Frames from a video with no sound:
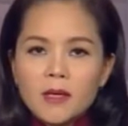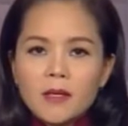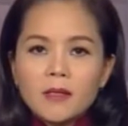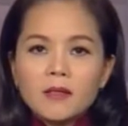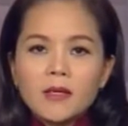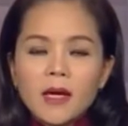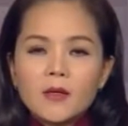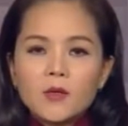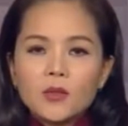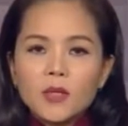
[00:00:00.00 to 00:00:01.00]
kể từ ngày
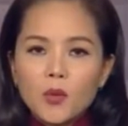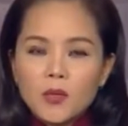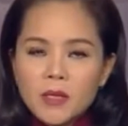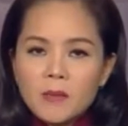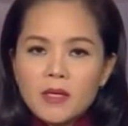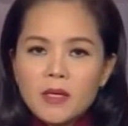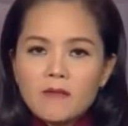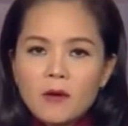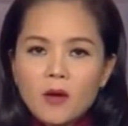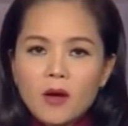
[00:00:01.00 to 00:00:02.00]
Chủ tịch Hồ Chí Minh đi
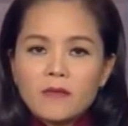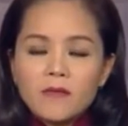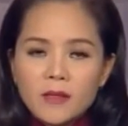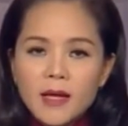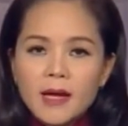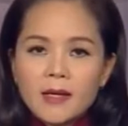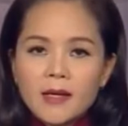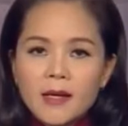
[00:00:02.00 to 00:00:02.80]
vào cõi vĩnh hằng,